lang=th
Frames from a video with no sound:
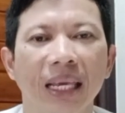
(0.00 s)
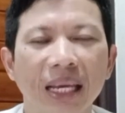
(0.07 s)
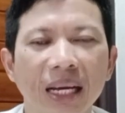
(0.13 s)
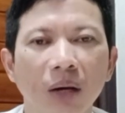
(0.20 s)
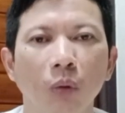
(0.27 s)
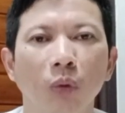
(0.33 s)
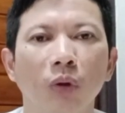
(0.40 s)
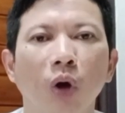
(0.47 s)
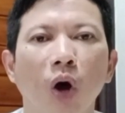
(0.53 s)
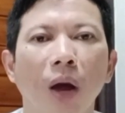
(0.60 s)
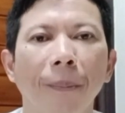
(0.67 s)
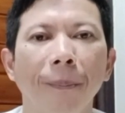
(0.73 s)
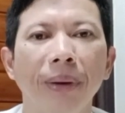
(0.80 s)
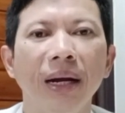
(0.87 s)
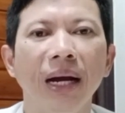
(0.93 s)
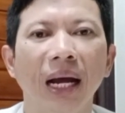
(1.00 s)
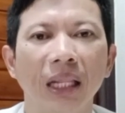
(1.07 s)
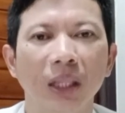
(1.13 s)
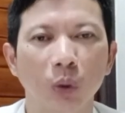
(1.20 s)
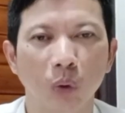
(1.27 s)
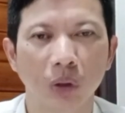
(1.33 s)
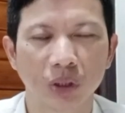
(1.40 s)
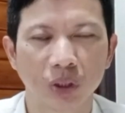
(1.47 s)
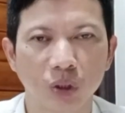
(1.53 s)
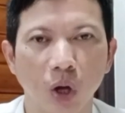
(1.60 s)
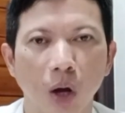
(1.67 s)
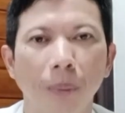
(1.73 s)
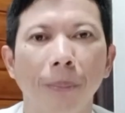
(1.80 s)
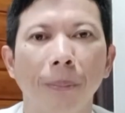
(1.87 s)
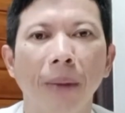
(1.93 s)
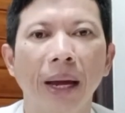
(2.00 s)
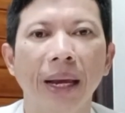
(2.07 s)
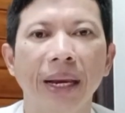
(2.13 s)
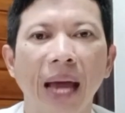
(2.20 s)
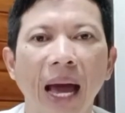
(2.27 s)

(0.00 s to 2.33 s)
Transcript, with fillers: ยื่นอุทธรณ์เพื่อตรวจสอบใหม่